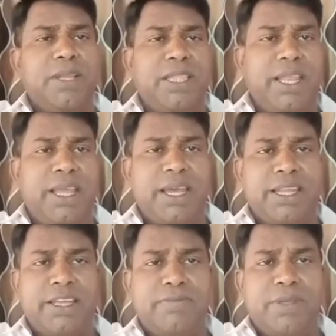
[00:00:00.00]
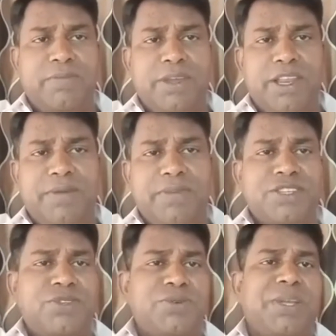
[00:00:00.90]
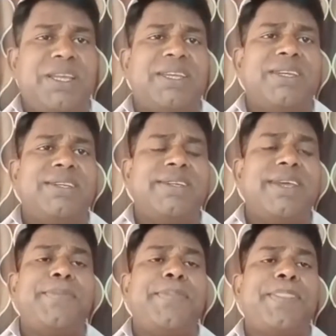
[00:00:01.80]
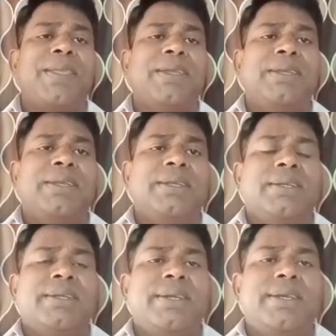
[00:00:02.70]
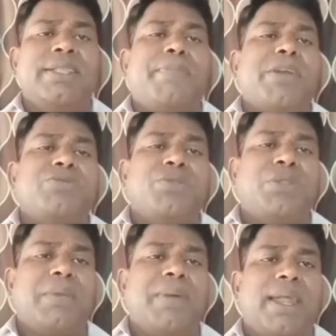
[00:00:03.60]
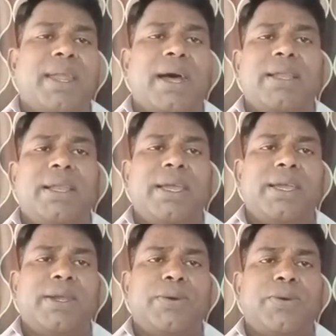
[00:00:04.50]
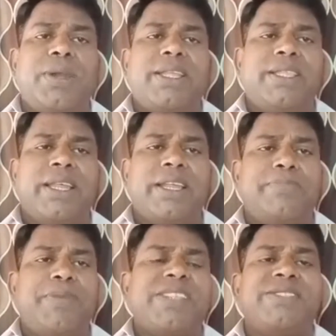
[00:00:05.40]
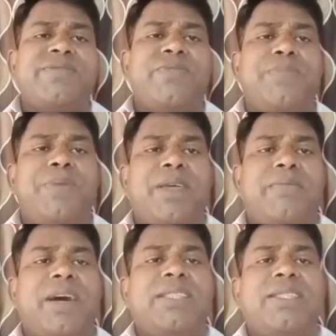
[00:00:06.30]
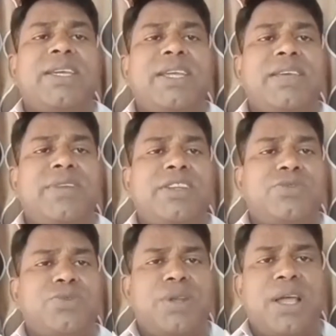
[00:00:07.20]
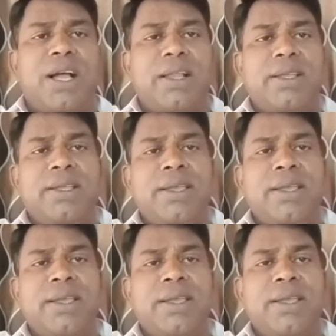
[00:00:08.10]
மத்தியிலே நான் இருப்பது பெரிய மகிழ்ச்சியோடு இருக்கின்றேன் இந்த பரிசுத்தமான நாளிலே உங்களிடத்தில் நான் பேச விரும்புகிற வார்த்தை என்னவென்று சொன்னால்